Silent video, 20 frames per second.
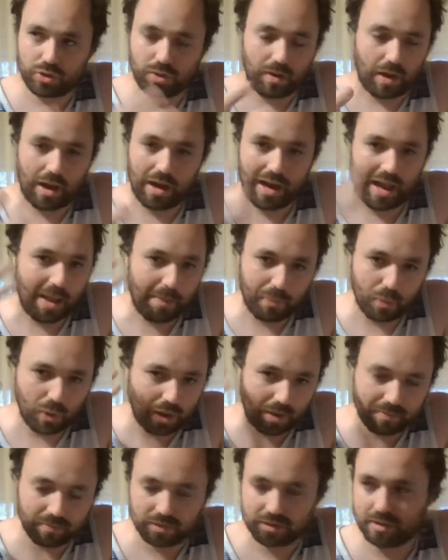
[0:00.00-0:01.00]

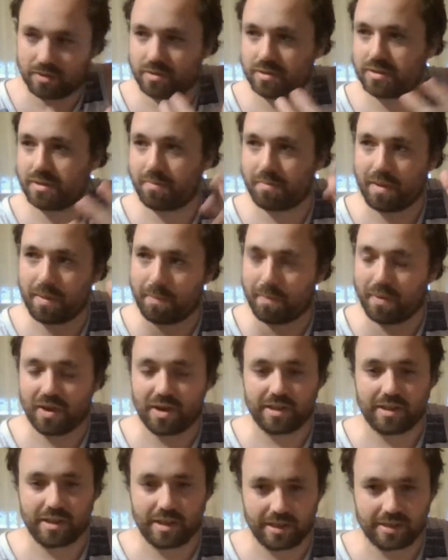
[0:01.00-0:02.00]
all'epoca, sembra il
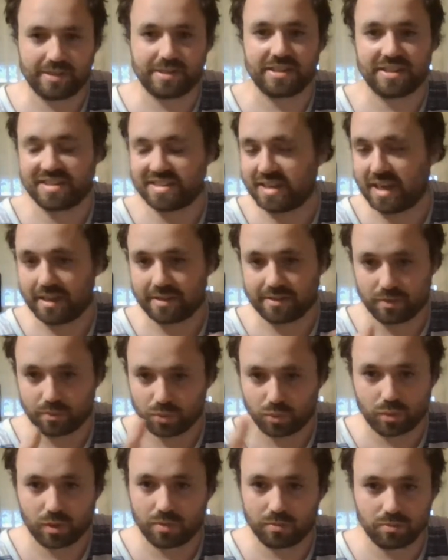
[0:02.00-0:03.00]
padre degli anni 60,
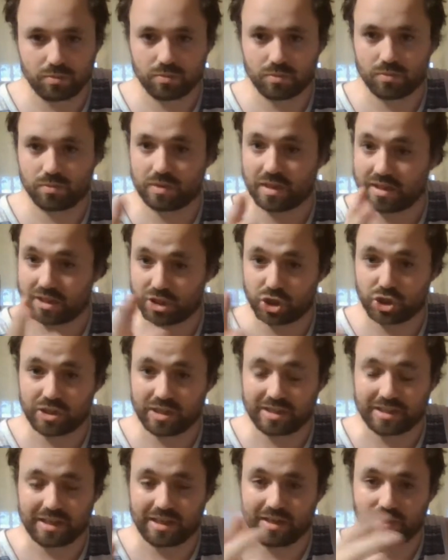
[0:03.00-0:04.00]
comunque una
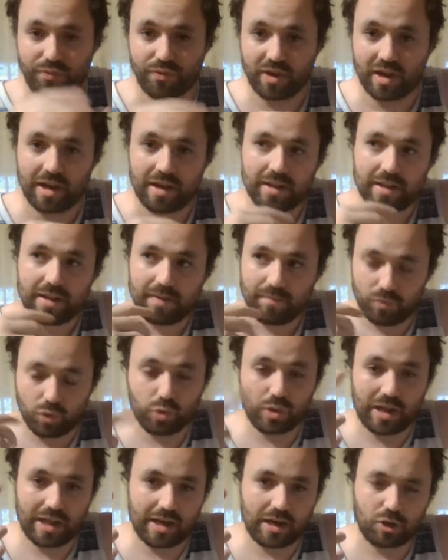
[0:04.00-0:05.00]
decina d'anni fa
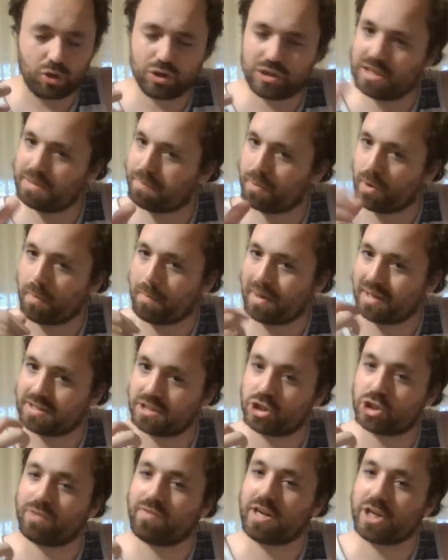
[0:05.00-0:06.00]
non era così, però
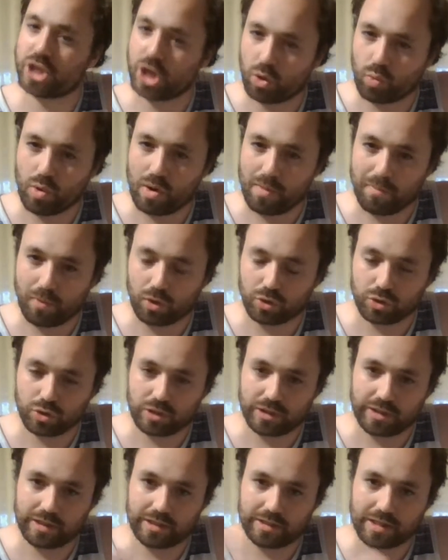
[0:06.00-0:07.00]
Matic aveva già quel modo
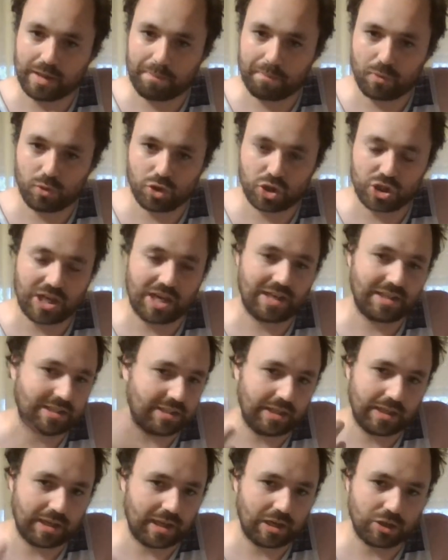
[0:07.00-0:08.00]
di, di
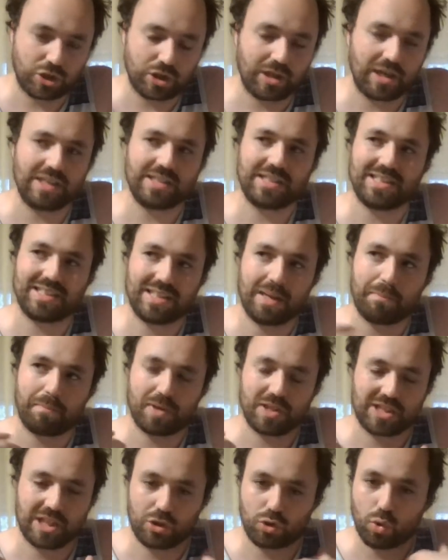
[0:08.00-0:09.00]
approcciarsi. Il calcio inglese è
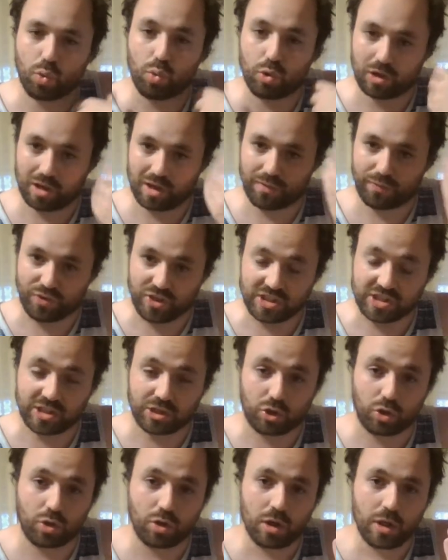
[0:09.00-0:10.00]
sempre stato ultra
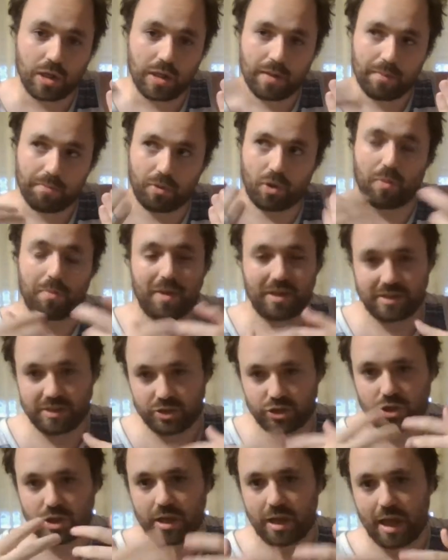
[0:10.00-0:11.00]
fisico, però
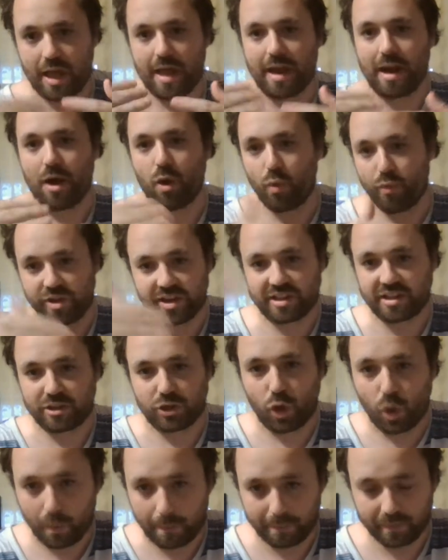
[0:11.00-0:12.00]
Matic era over the
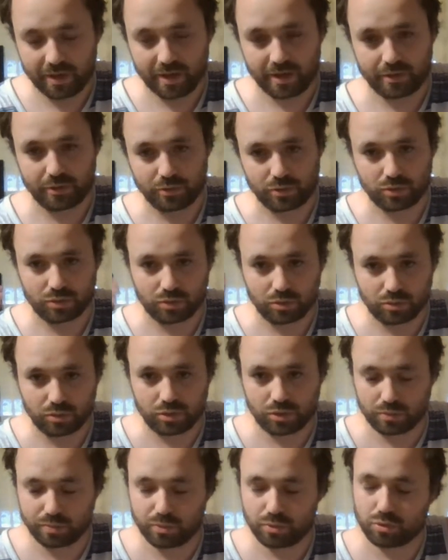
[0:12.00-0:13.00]
top, ecco, sotto
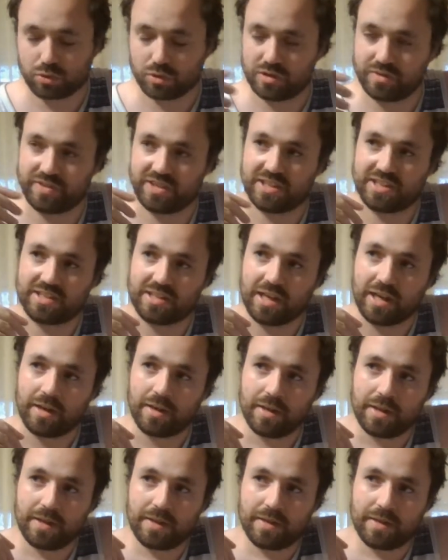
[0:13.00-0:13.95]
questo punto di vista.